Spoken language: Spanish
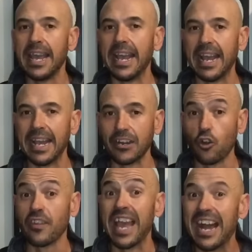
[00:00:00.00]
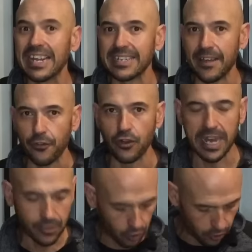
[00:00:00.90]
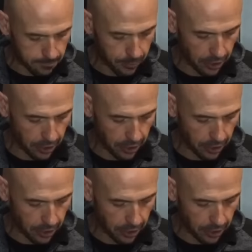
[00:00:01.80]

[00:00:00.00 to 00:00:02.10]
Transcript: eh, rodear esa zona con